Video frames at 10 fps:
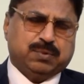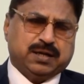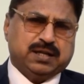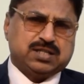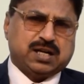
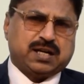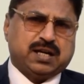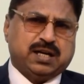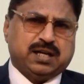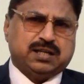बनने जा
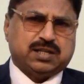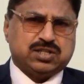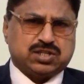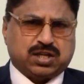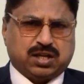रहा है या
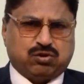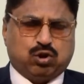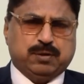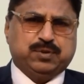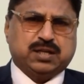जिसके
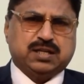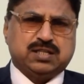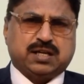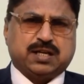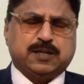ख्वाब देखे
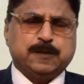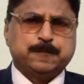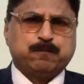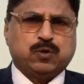जा रहे हैं